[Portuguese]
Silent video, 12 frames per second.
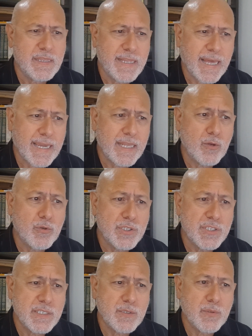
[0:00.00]
técnico
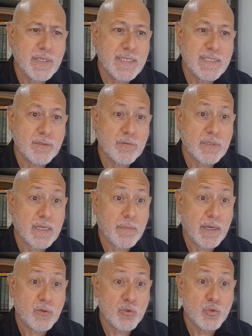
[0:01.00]
de segurança do
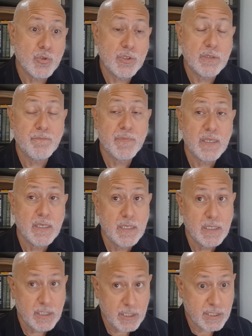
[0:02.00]
trabalho júnior,
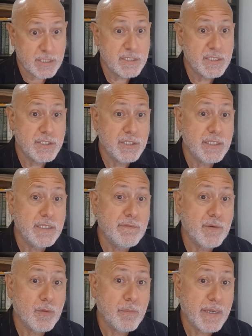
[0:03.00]
que exige
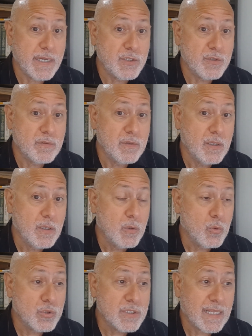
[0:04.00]
nível médio,
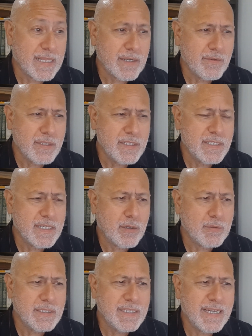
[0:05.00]
o salário
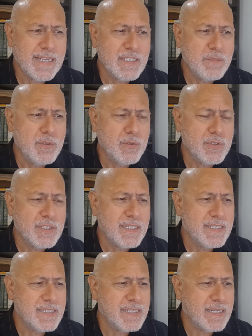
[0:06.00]
inicial R$
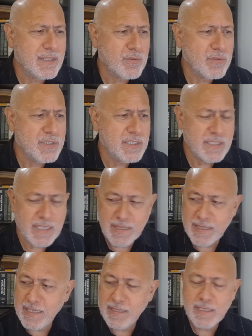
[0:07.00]

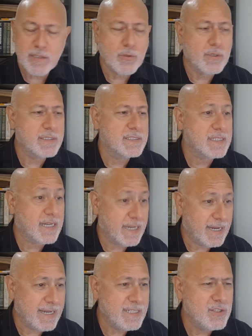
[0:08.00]

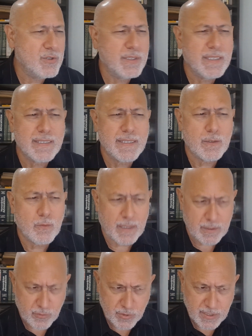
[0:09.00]

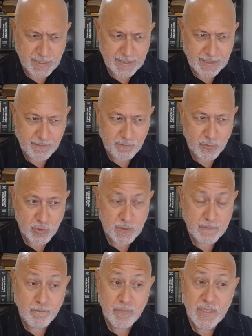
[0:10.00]

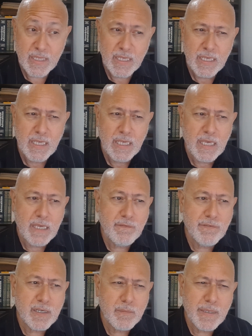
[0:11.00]
3.672,84.
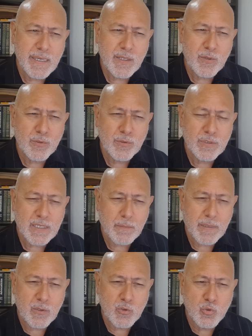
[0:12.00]
Enfermeiro do
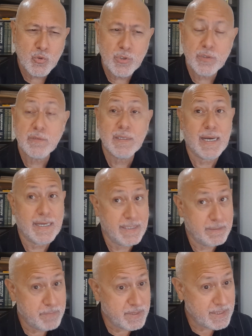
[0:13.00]
Trabalho Júnior,
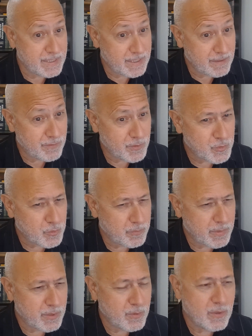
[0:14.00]
aí precisa de nível
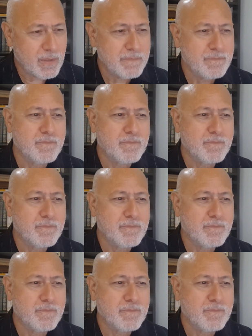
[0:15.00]
superior,